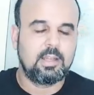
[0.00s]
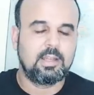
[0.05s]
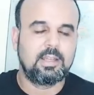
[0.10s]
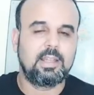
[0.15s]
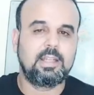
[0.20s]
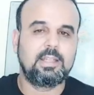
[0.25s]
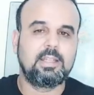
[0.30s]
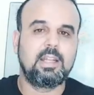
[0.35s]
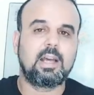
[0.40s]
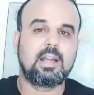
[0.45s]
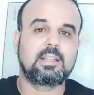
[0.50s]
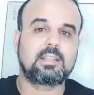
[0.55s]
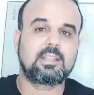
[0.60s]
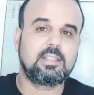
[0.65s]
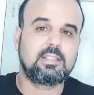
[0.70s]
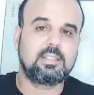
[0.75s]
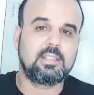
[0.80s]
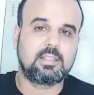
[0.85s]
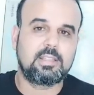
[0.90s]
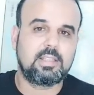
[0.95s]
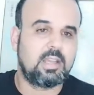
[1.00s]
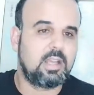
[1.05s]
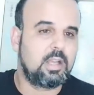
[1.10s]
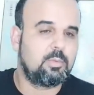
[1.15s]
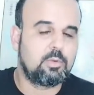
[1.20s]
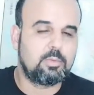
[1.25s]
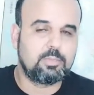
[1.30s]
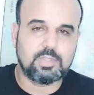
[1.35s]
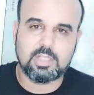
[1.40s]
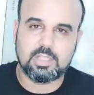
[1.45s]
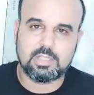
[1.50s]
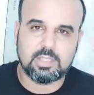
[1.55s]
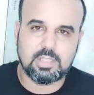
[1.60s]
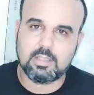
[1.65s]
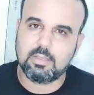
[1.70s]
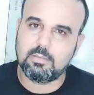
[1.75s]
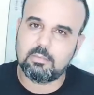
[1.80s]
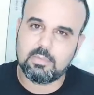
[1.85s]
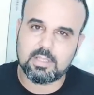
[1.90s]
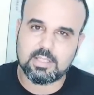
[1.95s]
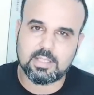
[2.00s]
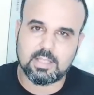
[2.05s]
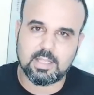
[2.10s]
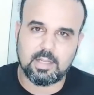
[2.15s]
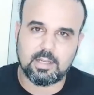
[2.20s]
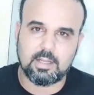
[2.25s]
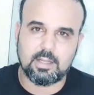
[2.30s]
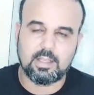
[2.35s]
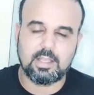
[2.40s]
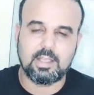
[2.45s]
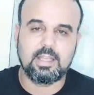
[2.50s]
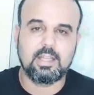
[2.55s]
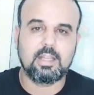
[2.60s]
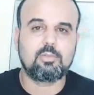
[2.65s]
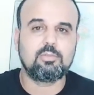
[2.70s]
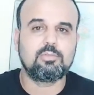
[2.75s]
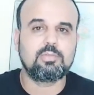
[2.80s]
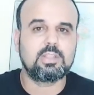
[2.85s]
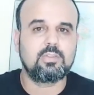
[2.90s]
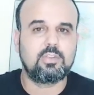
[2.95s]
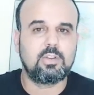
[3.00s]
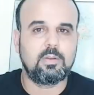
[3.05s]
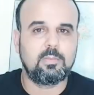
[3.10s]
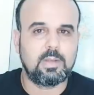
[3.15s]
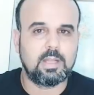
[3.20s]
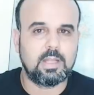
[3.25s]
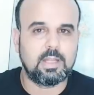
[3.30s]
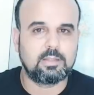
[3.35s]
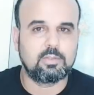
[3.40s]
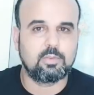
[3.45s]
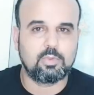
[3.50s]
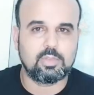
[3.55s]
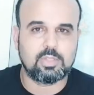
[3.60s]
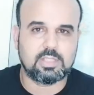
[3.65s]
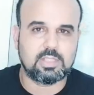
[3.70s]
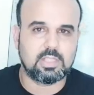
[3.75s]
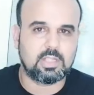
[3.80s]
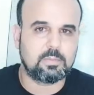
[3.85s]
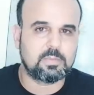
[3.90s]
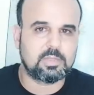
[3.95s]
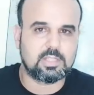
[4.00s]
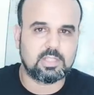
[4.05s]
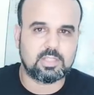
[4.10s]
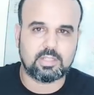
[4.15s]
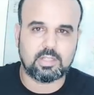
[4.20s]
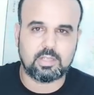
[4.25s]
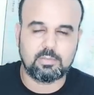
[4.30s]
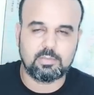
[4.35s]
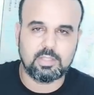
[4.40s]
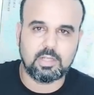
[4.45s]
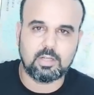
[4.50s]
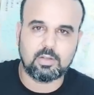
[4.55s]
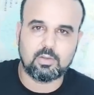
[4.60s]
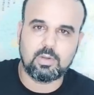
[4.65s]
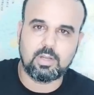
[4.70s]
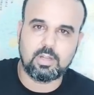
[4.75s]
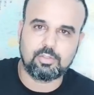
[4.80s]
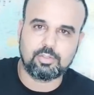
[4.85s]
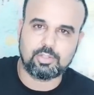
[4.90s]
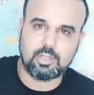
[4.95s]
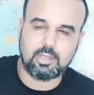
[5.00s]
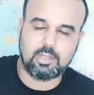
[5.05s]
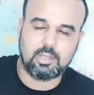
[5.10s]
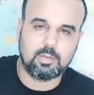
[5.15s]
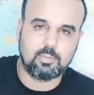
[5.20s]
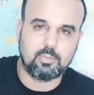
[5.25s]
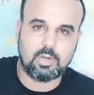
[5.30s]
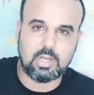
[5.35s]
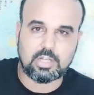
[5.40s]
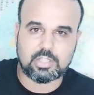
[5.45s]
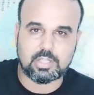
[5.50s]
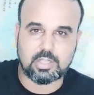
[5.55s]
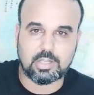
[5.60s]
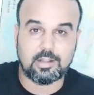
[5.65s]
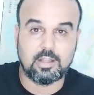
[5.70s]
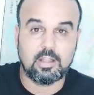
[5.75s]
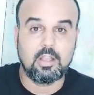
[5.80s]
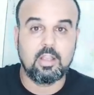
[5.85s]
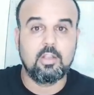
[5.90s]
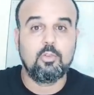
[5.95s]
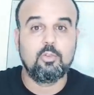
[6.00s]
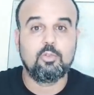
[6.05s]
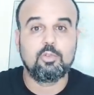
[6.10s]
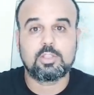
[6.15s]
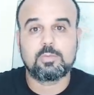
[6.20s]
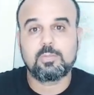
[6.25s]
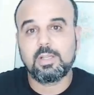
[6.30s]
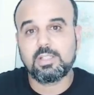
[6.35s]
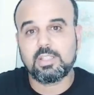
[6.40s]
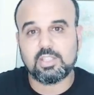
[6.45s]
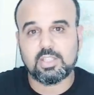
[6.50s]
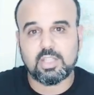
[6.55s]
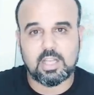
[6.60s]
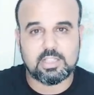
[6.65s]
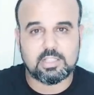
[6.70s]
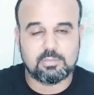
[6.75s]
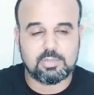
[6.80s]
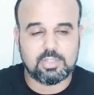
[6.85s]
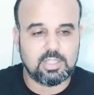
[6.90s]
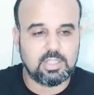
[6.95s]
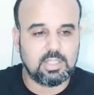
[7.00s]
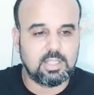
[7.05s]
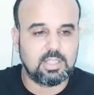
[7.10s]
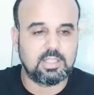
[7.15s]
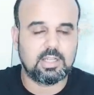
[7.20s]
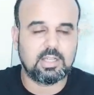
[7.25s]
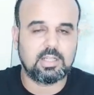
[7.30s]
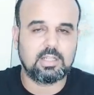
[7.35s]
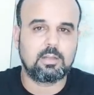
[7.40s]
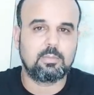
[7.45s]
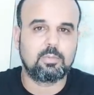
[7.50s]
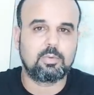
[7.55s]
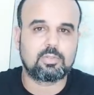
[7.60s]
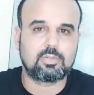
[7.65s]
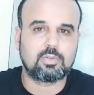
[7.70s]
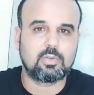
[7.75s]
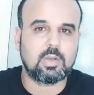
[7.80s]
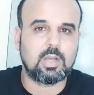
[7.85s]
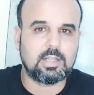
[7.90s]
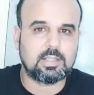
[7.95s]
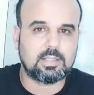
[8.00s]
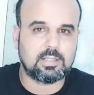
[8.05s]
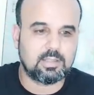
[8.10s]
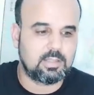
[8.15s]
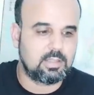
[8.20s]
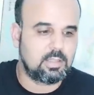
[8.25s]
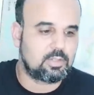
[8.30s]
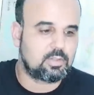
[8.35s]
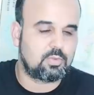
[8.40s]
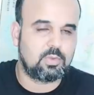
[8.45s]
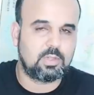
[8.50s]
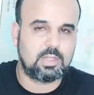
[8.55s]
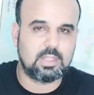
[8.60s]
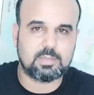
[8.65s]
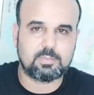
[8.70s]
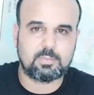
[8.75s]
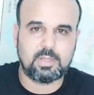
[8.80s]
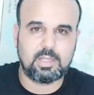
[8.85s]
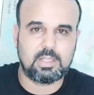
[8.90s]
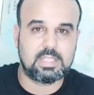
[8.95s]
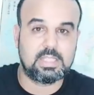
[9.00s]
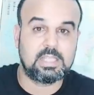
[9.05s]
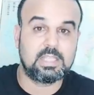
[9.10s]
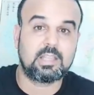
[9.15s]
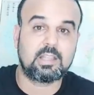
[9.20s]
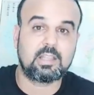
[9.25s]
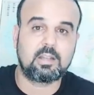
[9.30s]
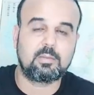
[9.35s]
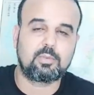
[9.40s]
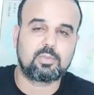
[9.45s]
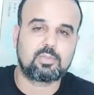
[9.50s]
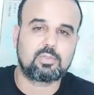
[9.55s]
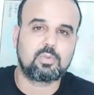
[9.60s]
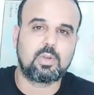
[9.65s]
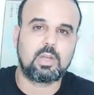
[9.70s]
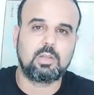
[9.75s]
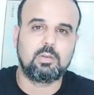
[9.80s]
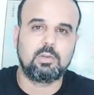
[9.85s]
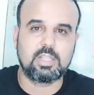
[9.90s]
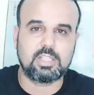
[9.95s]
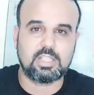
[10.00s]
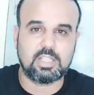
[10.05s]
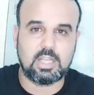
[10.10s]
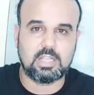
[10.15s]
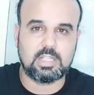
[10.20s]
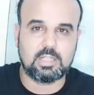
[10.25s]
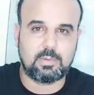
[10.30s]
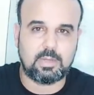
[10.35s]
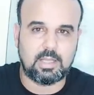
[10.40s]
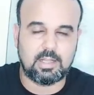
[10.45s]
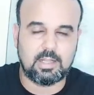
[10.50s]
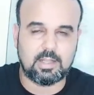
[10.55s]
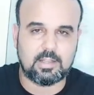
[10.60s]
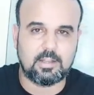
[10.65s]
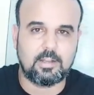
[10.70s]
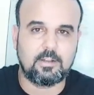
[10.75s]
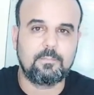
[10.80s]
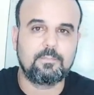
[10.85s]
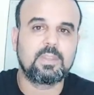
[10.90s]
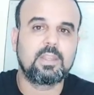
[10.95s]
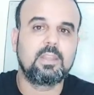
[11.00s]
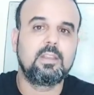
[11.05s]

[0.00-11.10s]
لان الا قطعتي الذهب ومشيتي مزيان الا كنتي في البلاد دوزتي 15 يوم ديالك ولا 20 يوم ولا شهر وسمعتي شي حاجه ماشي هي ديك انا البرتغال سدات ولا اسبانيا سدات للبرتغال ولا شي حاجه بحال هكا